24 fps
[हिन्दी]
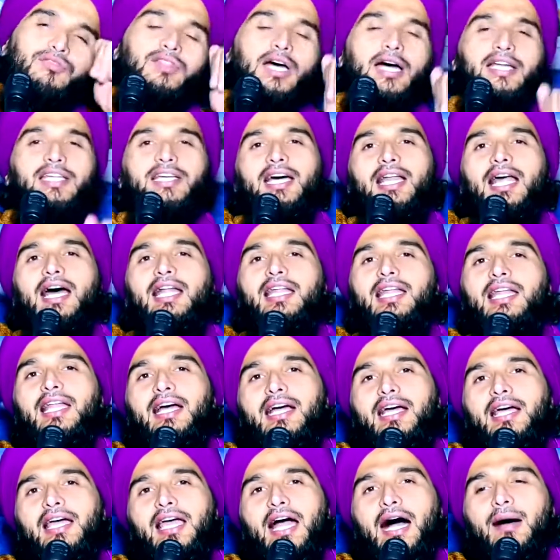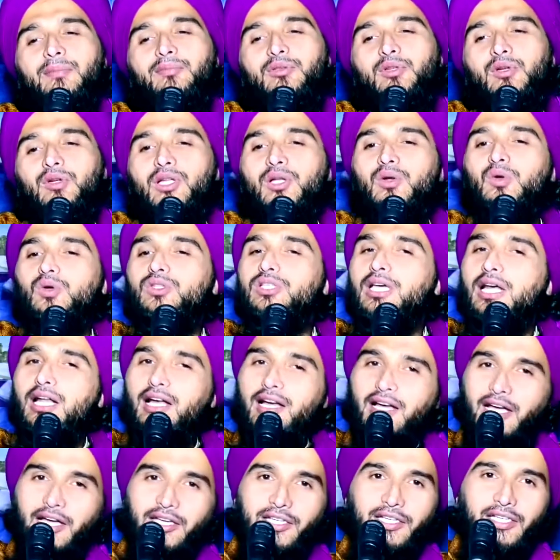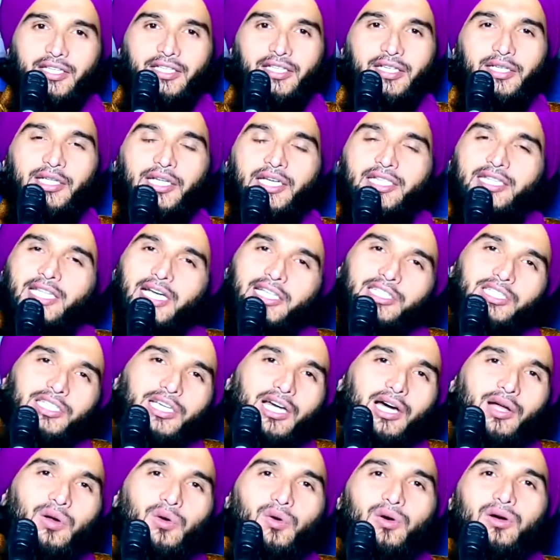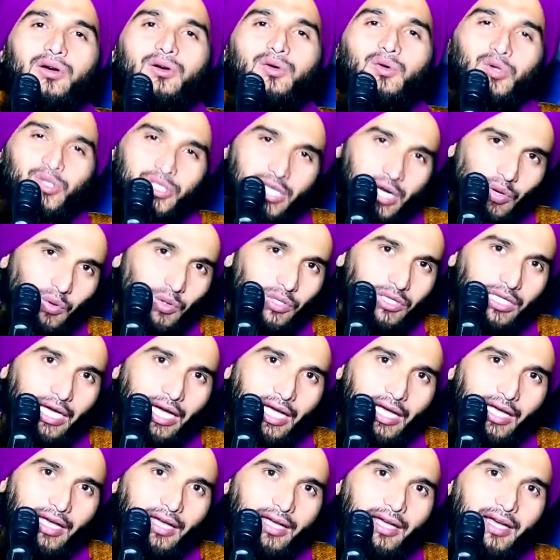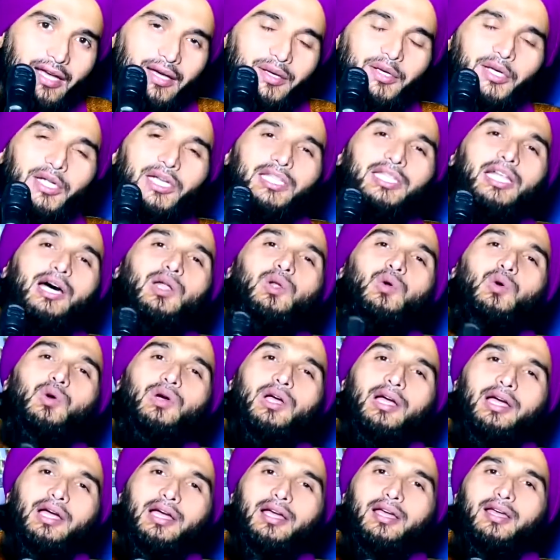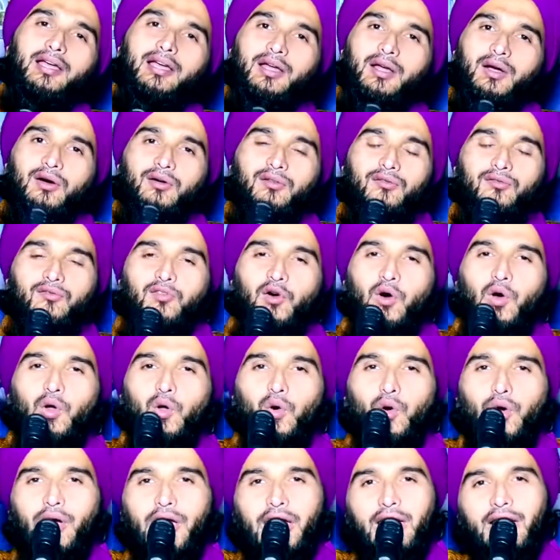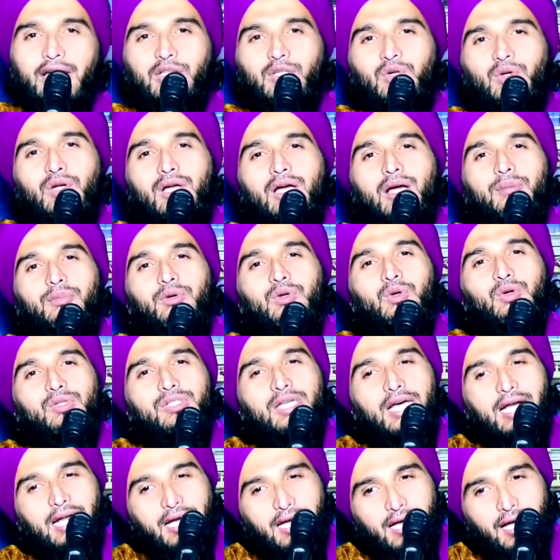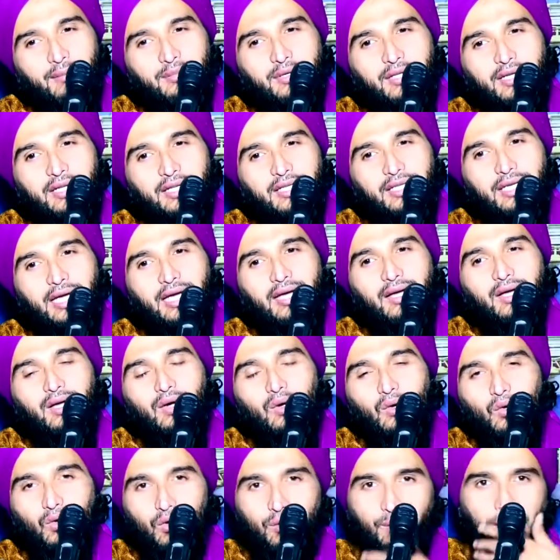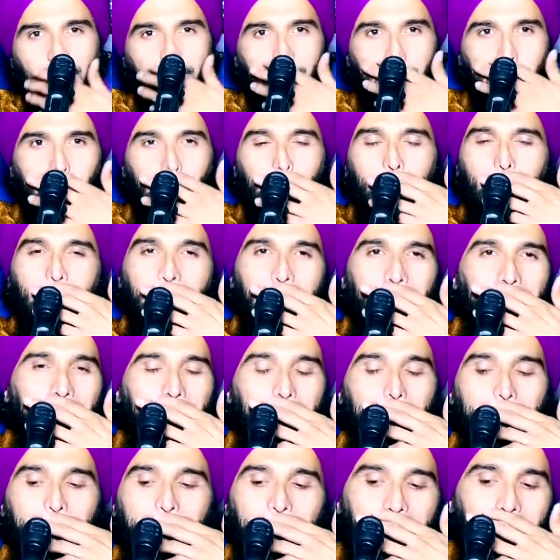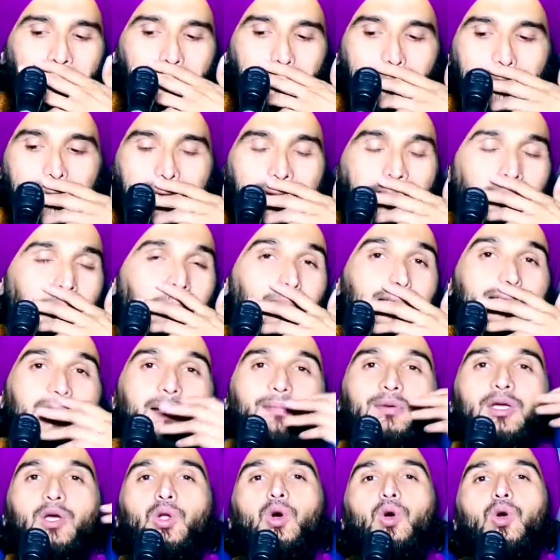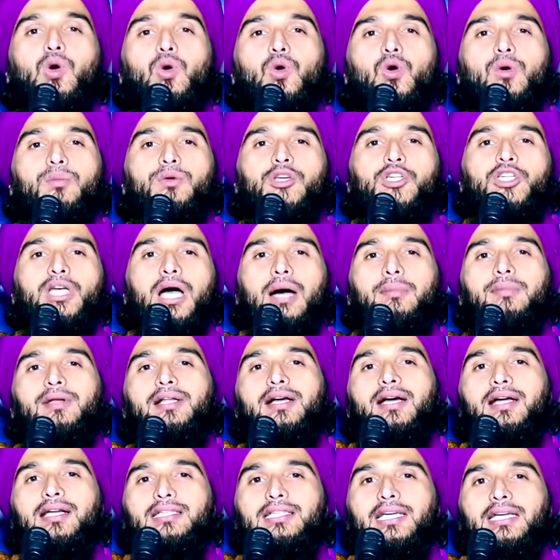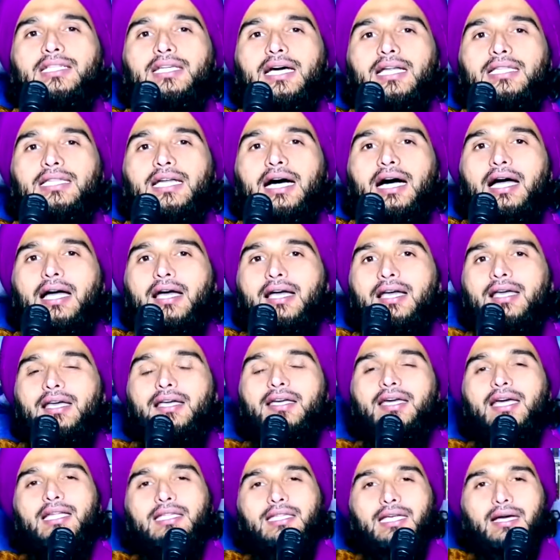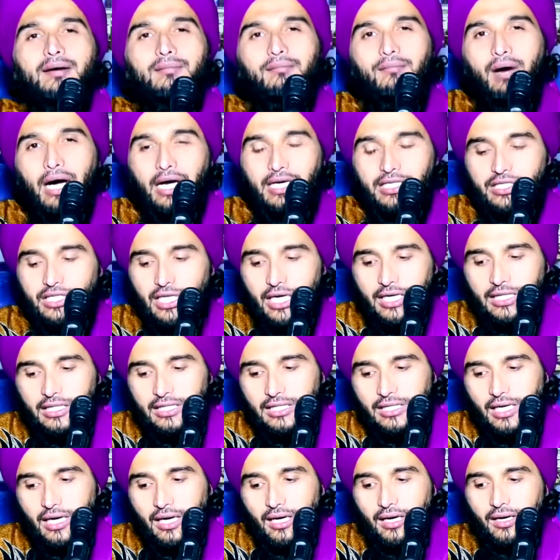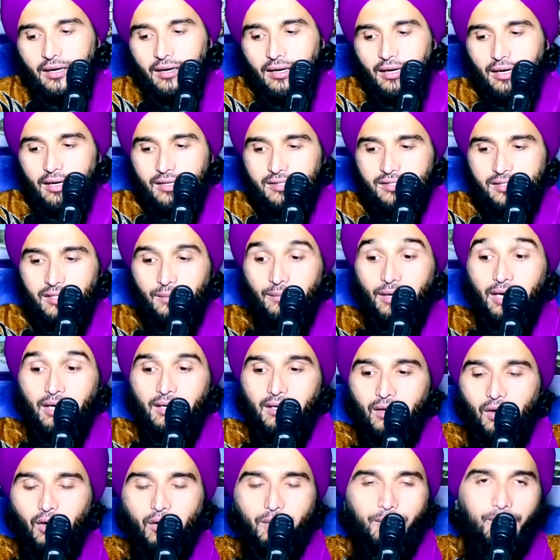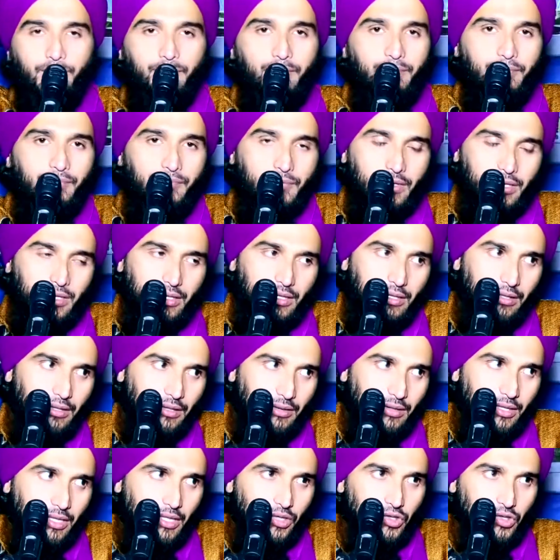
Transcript: इफ्तारी कराने लग गए आप जिन्होंने रोज़ा रखा ही नहीं है नेता जी का रो, रोज़ा होता है नेता लोग हैं वो लोग हैं कि जिन्होंने कभी रोज़ा रखा भी नहीं है उन पार्टियों में फिर गैर मज़हब के लोगों को भी शामिल कर लिया जाता है कहते हैं हम भाईचारगी का आ, सबक और आ,